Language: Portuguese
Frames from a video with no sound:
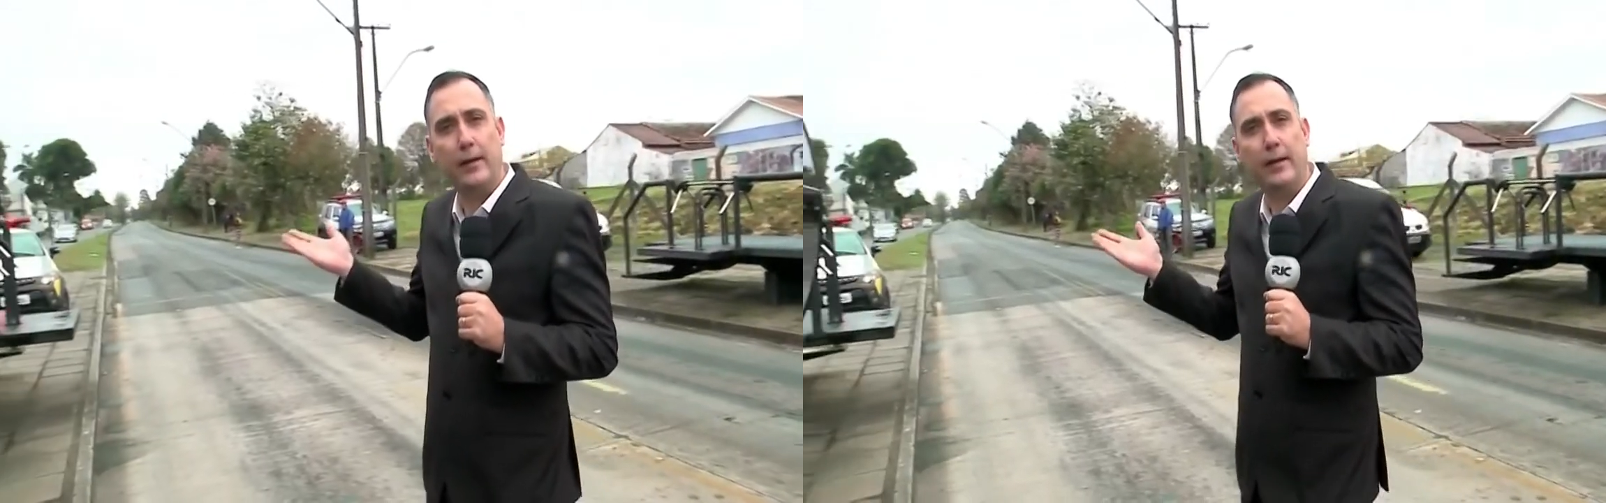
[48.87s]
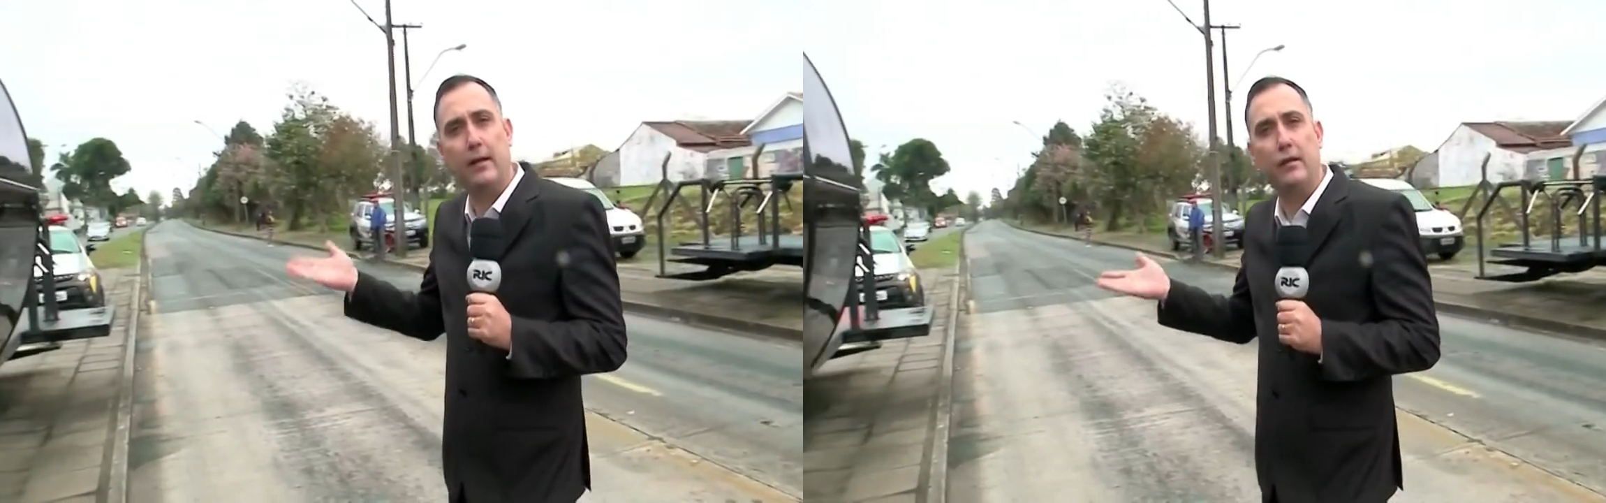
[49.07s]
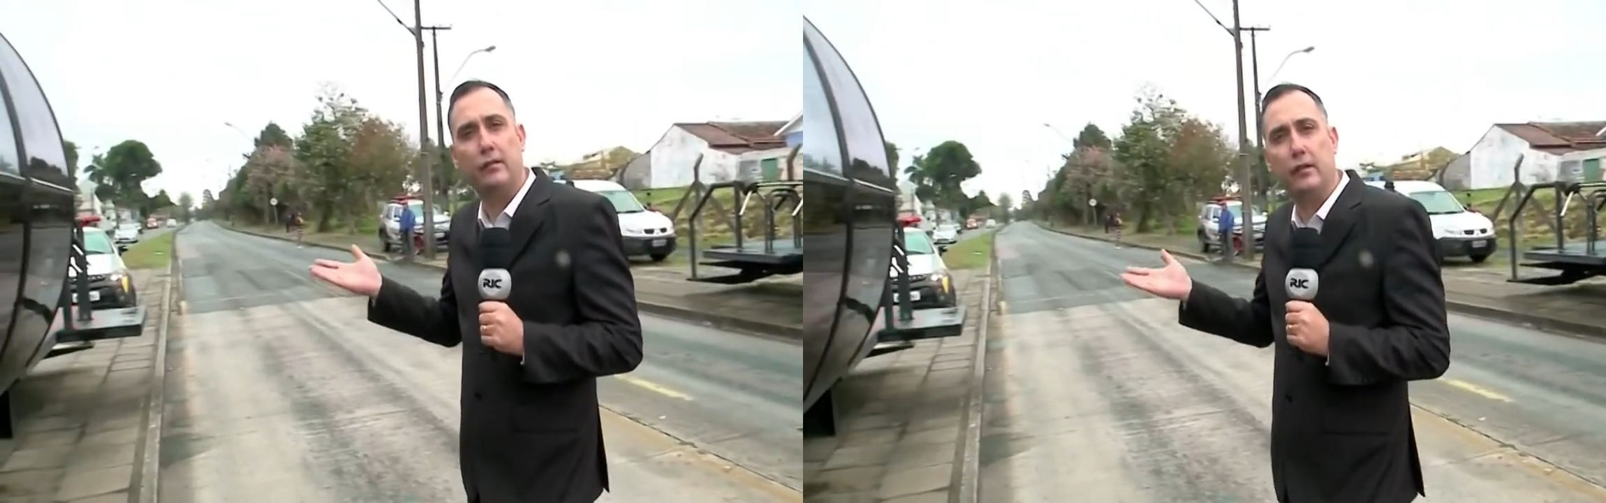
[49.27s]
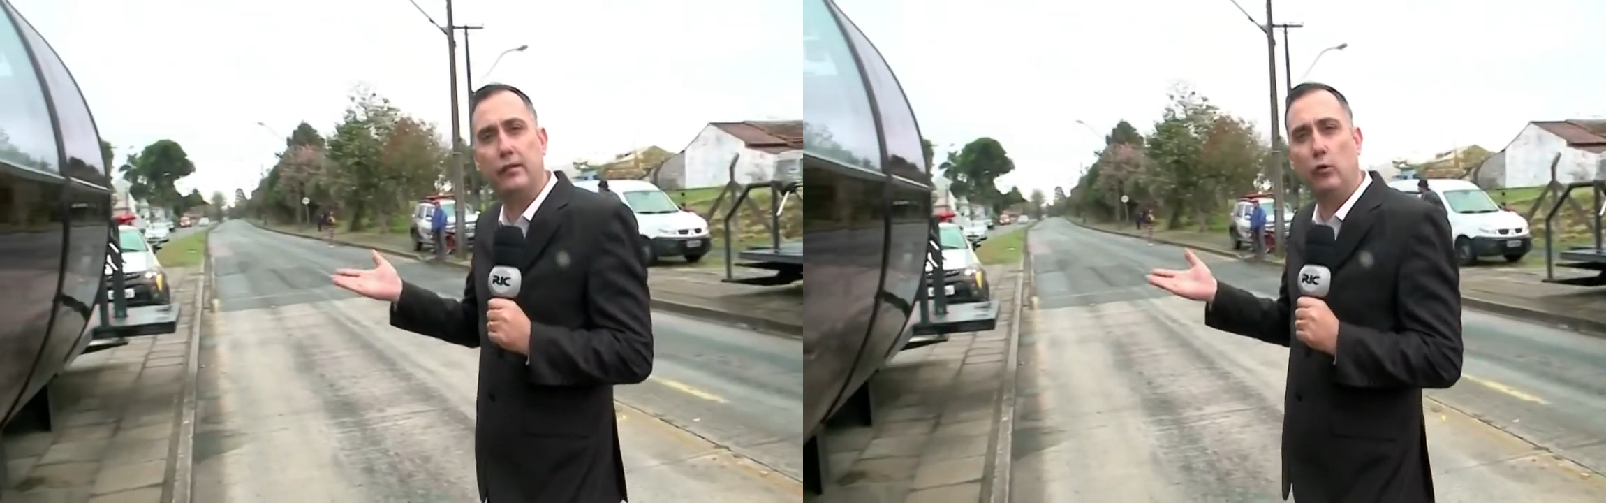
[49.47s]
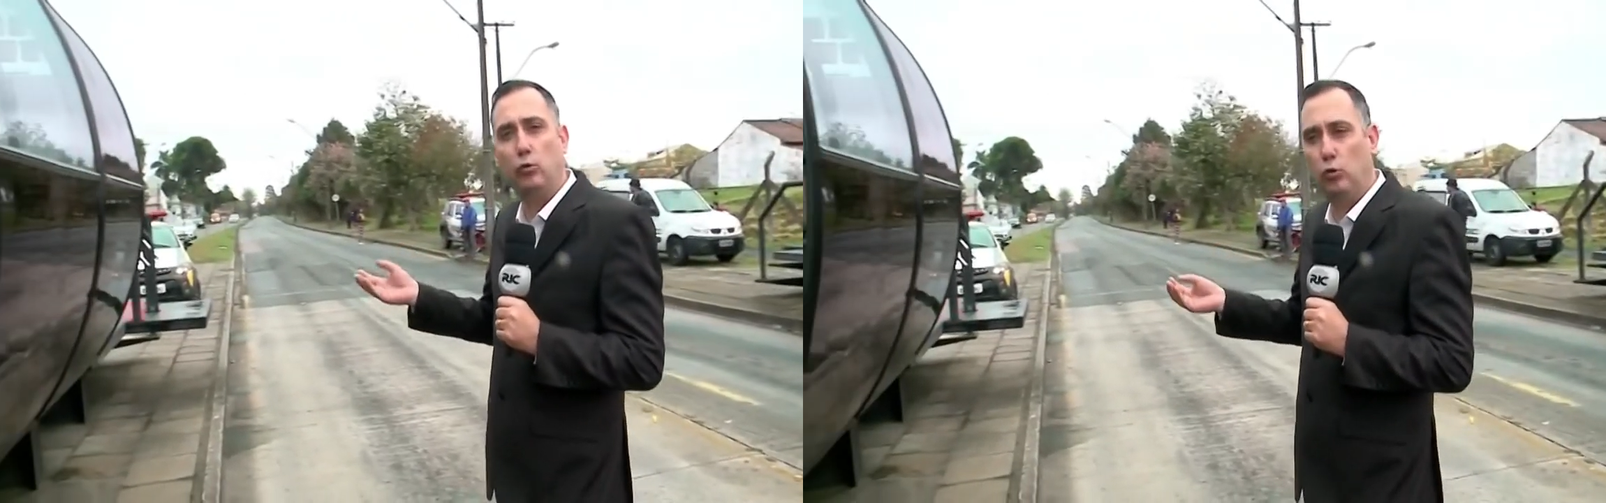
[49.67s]
aqui na
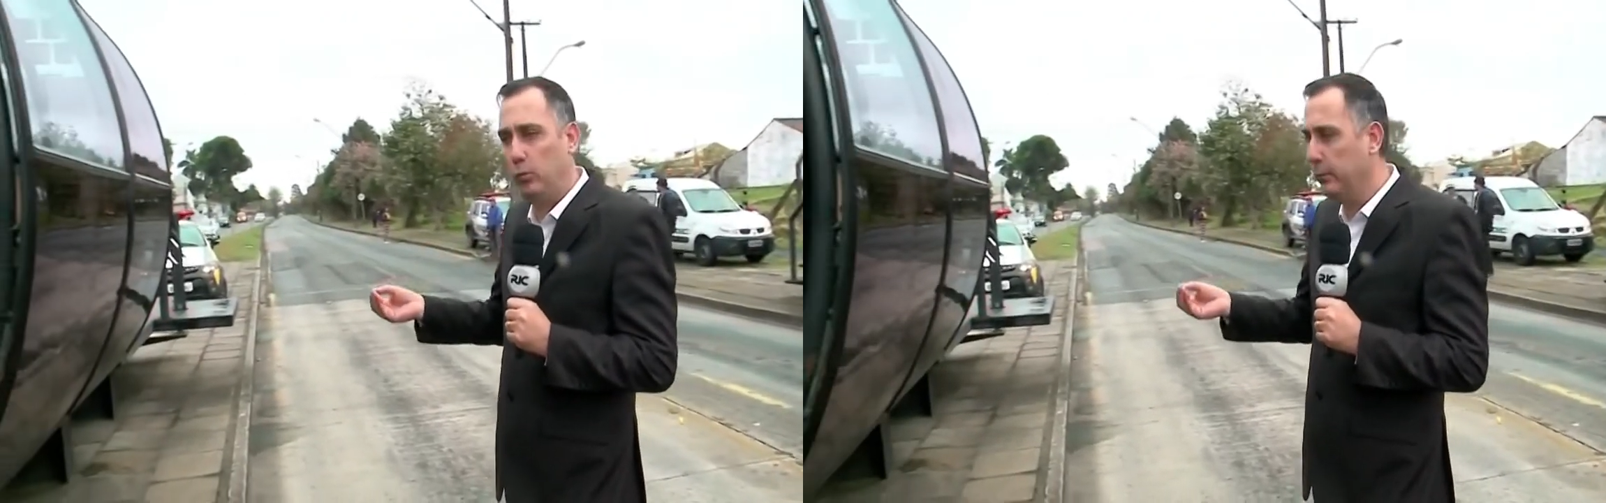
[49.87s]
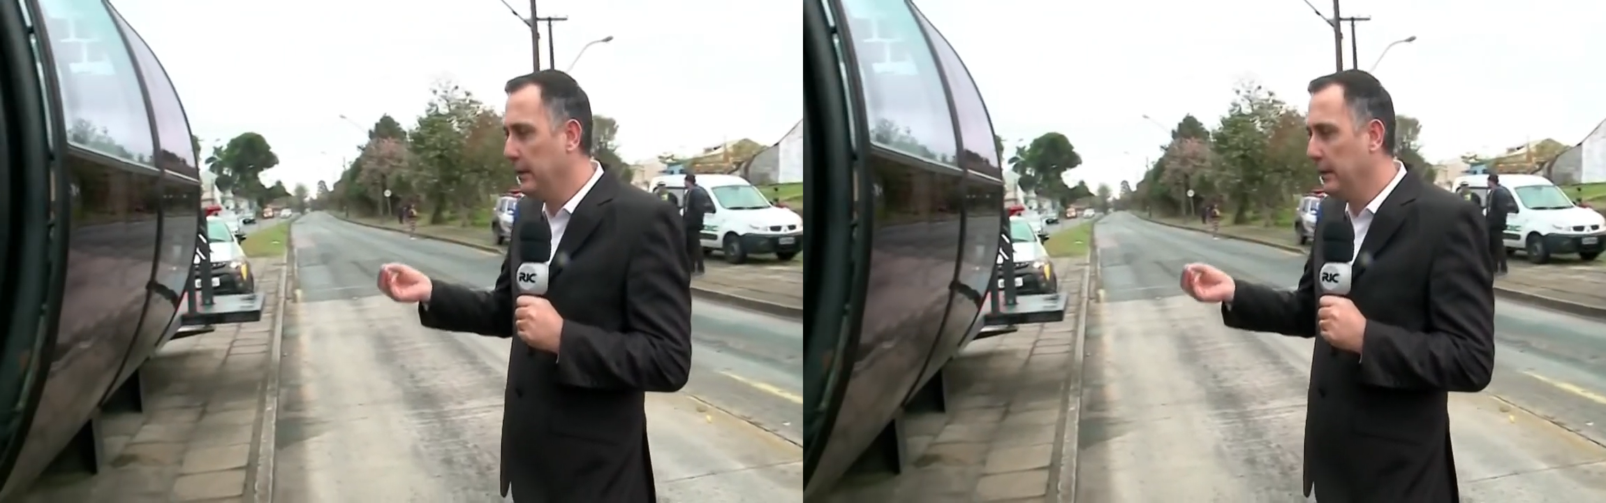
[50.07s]
estação tubo.